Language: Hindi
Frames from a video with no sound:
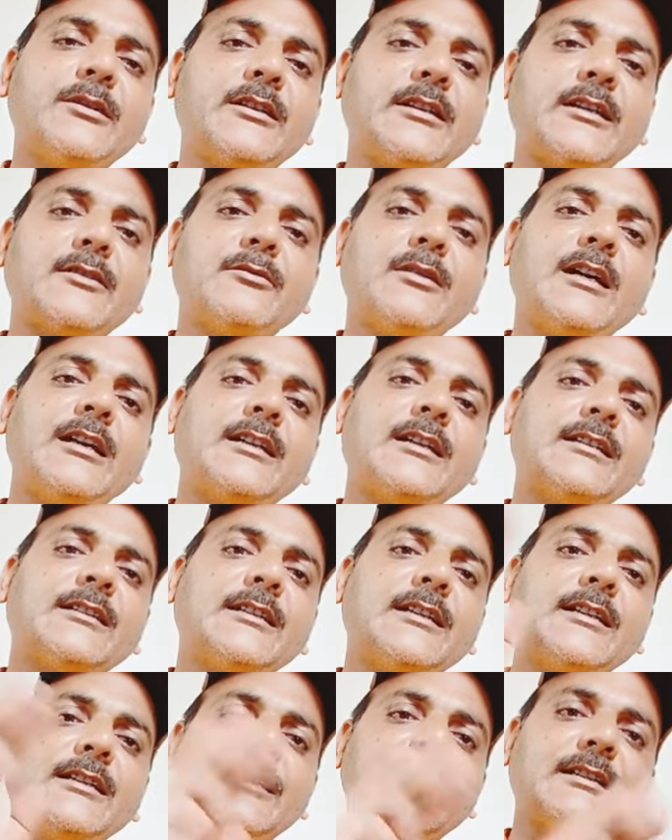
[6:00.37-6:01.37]
करवा
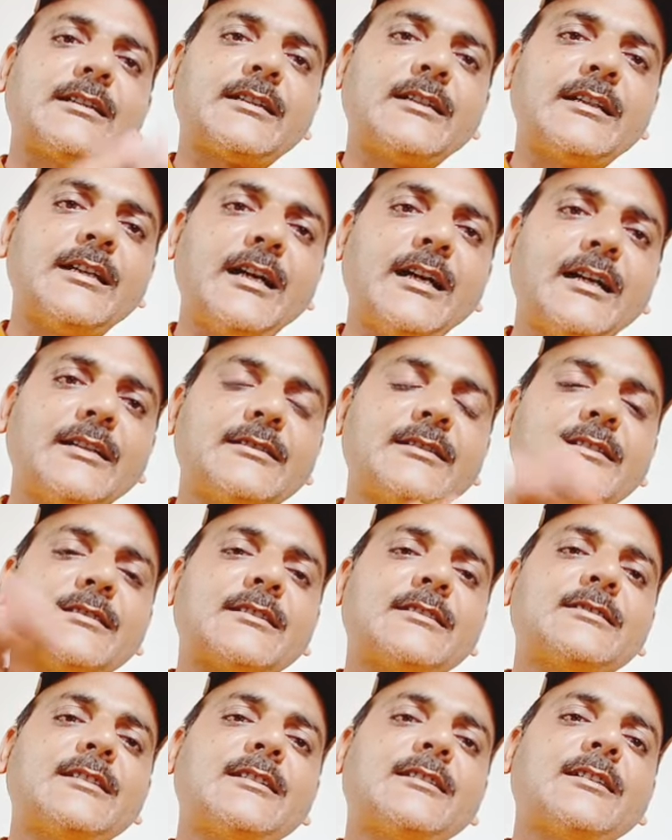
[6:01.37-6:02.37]
करके इनके
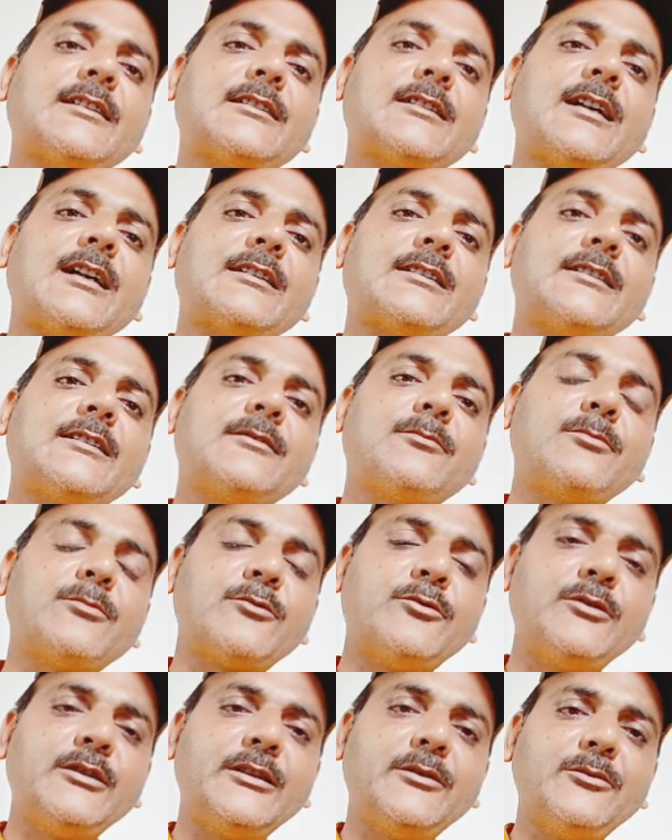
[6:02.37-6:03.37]
जैसे जनधन खाते
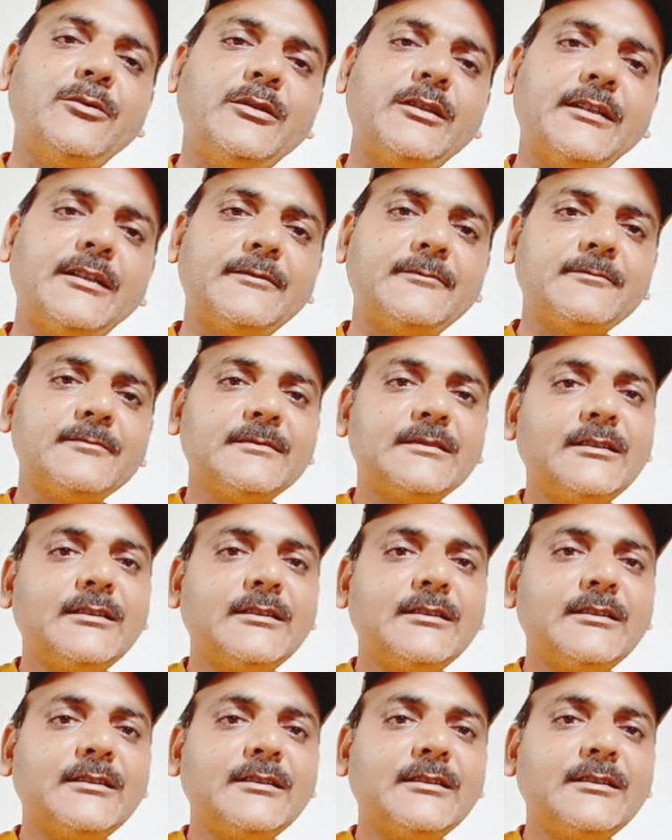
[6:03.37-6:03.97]
खुले हुए हैं